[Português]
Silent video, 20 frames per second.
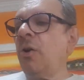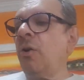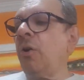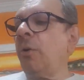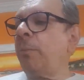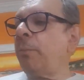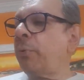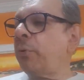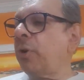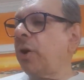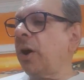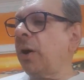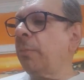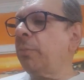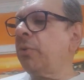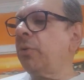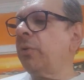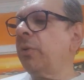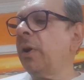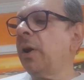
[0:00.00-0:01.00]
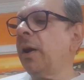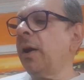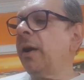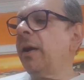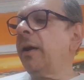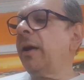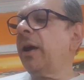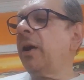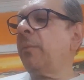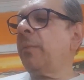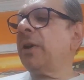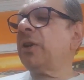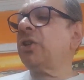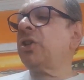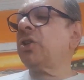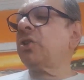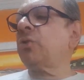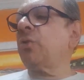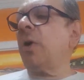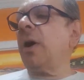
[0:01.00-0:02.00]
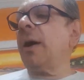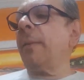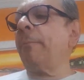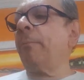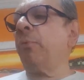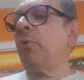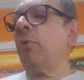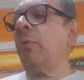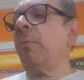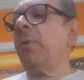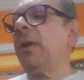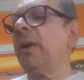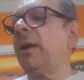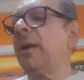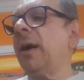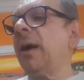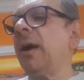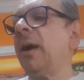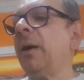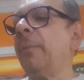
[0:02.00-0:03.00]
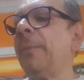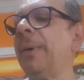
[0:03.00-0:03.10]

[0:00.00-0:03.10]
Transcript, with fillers: Opróbrio é uma desonra pública,